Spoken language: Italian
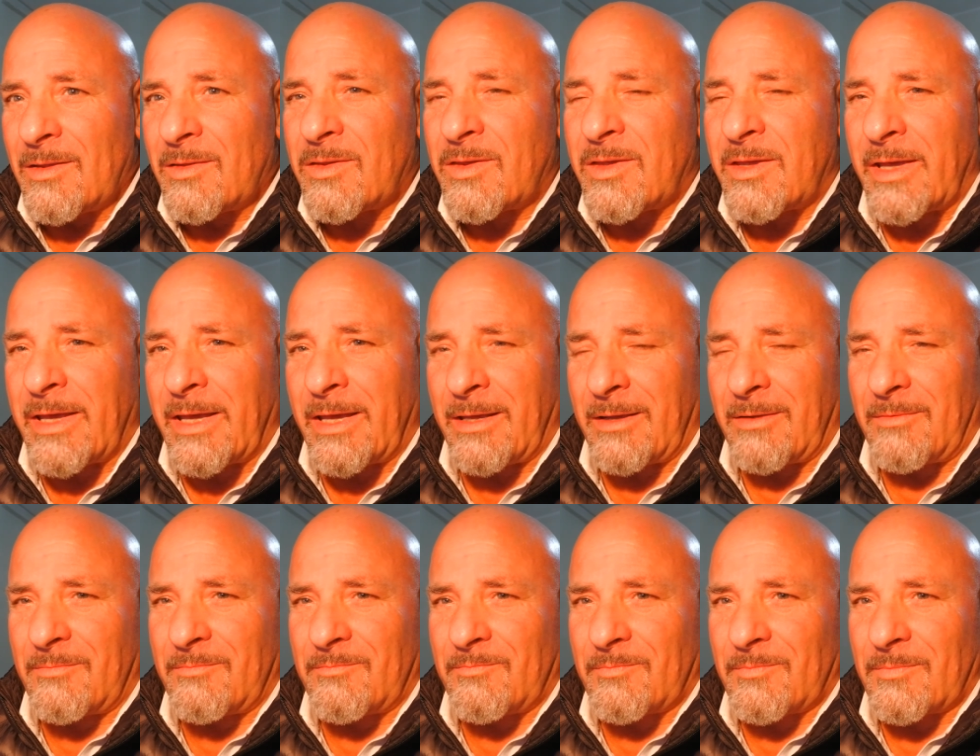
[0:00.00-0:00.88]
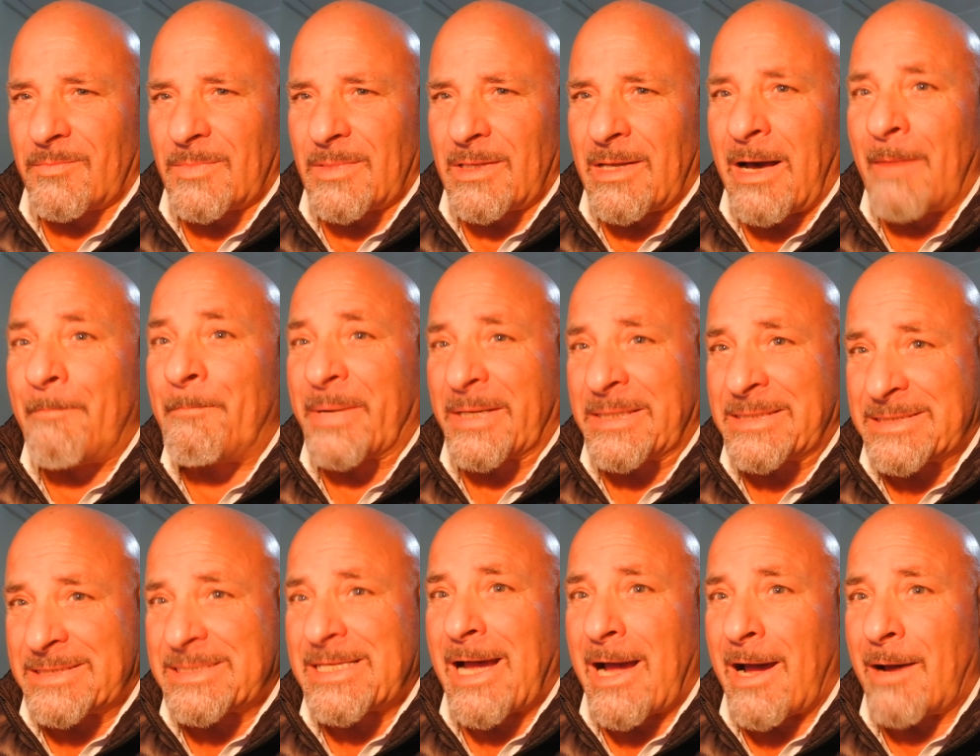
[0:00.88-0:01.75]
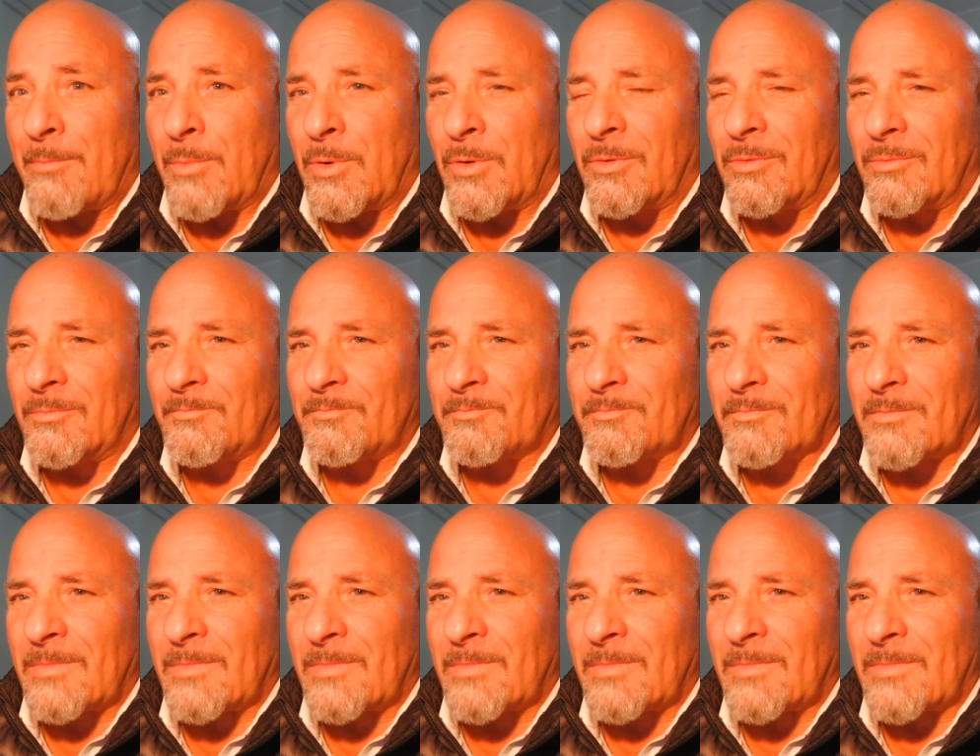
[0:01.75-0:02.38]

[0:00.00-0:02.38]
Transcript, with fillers: che apprezziamo